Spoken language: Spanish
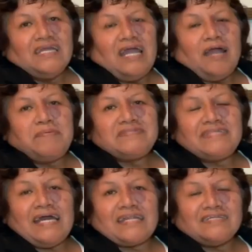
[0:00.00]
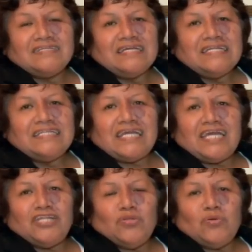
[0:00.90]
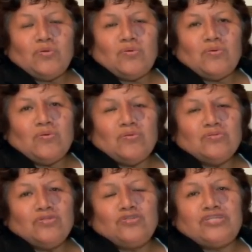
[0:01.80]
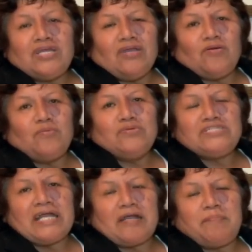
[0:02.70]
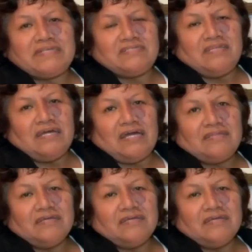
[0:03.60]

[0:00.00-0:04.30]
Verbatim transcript: a pesar de que no, no tengo mucha capacidad,